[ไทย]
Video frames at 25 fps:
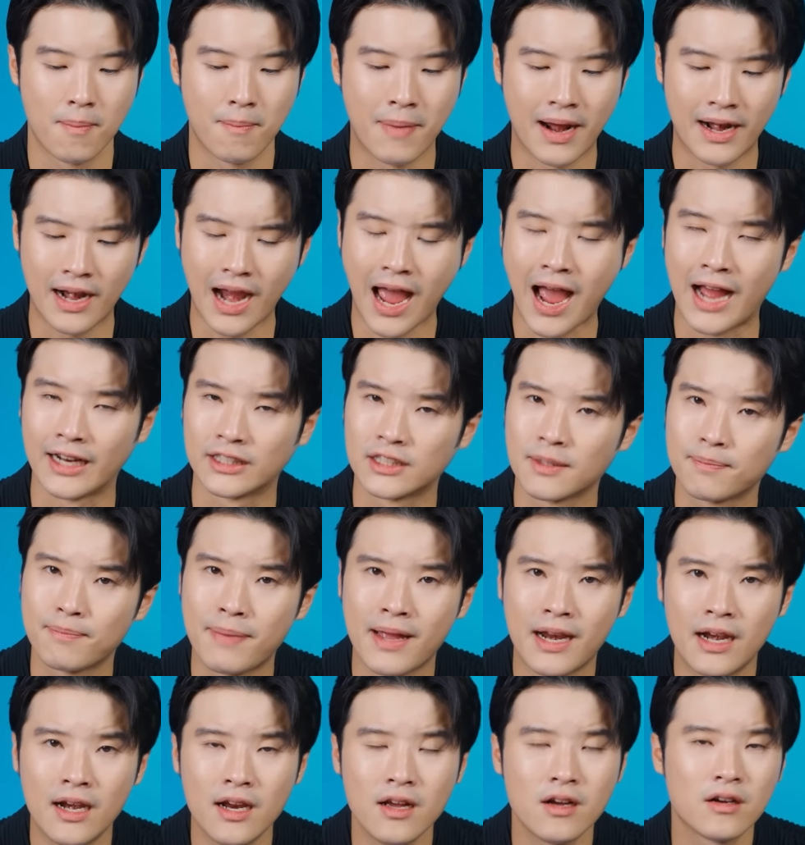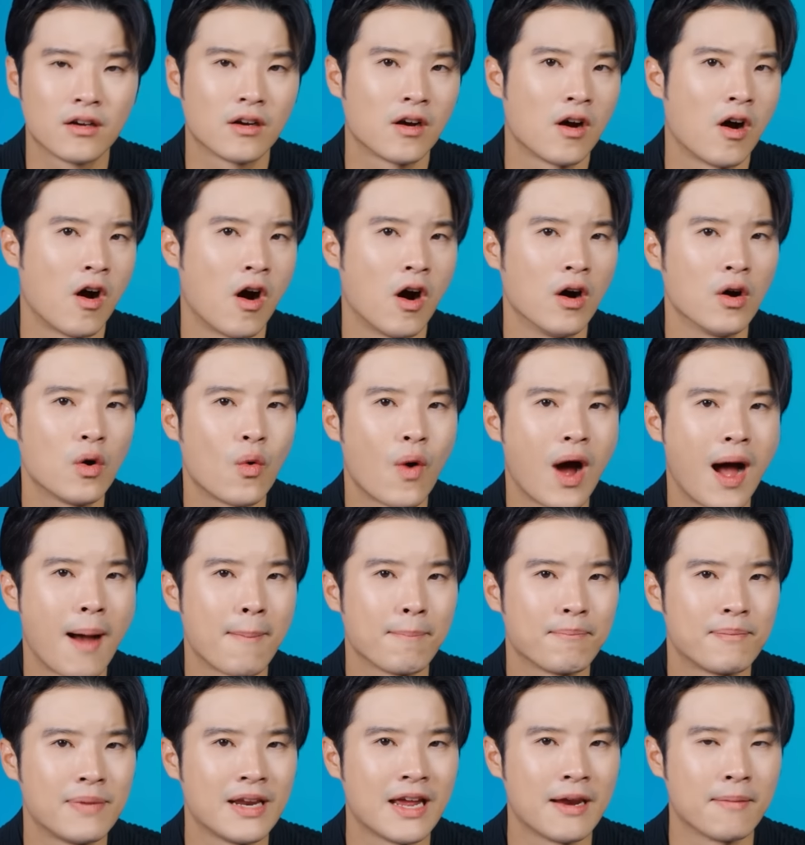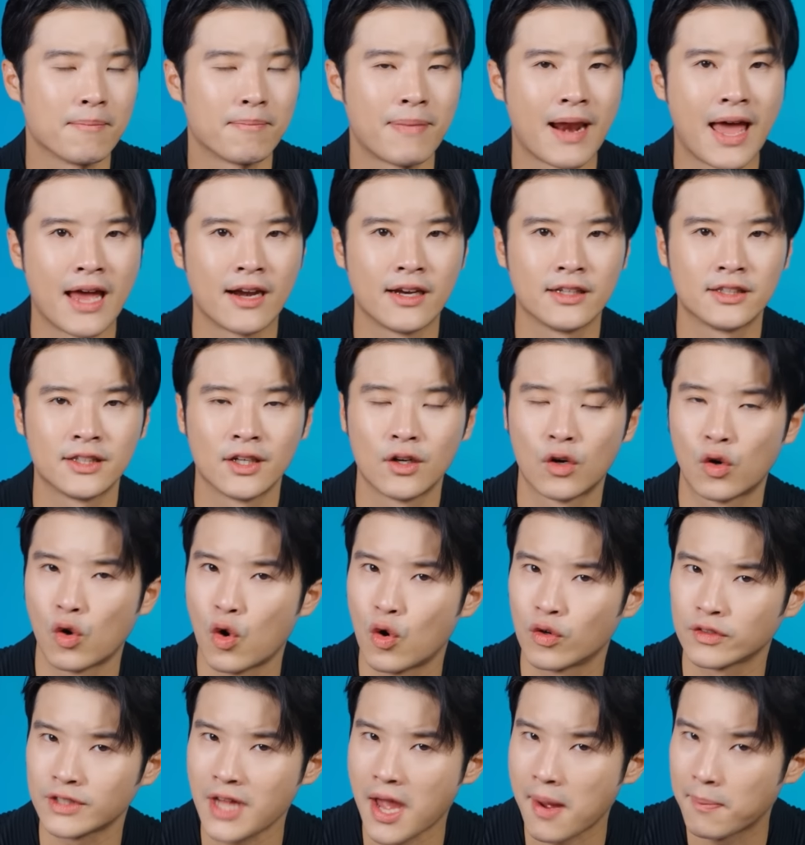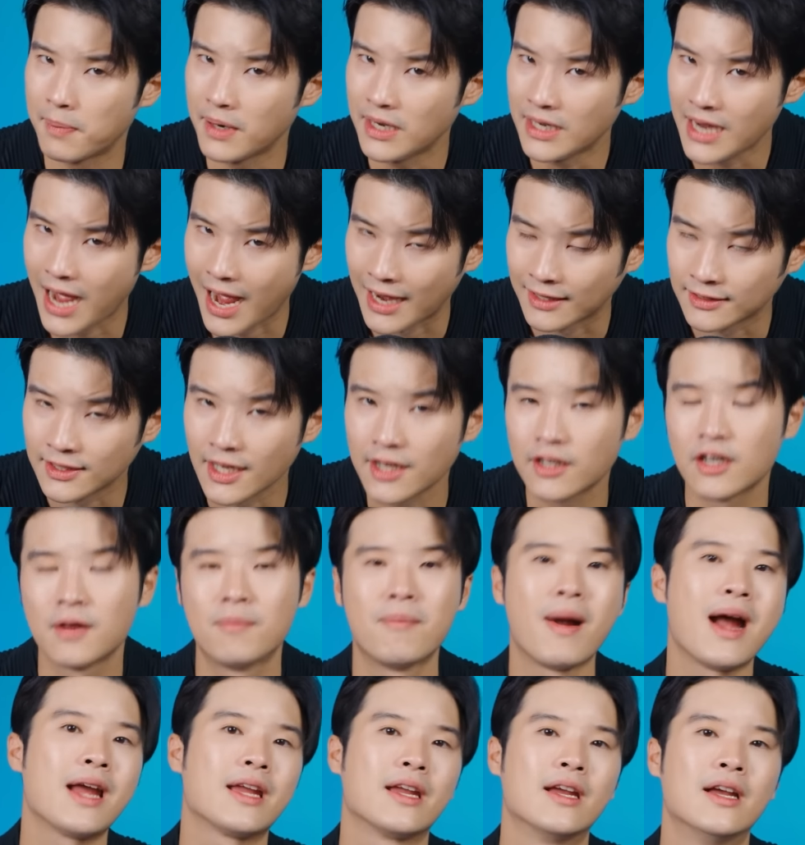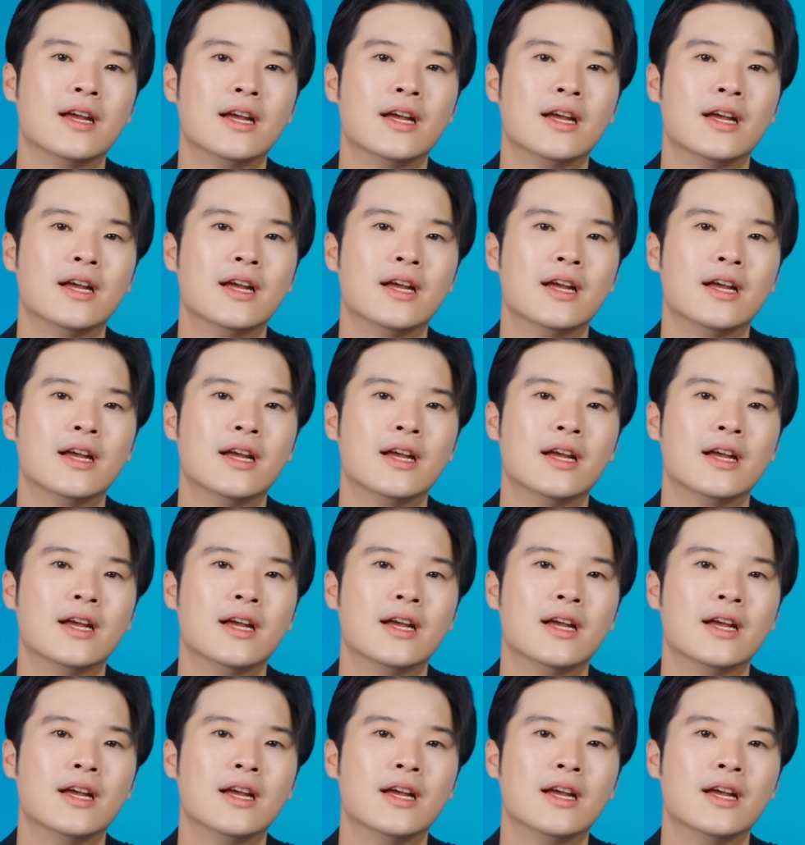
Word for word: มันอาจจะเป็นเรื่องของความเปลี่ยนแปลงในเชิงโครงสร้างพื้นฐานใช่หรือไม่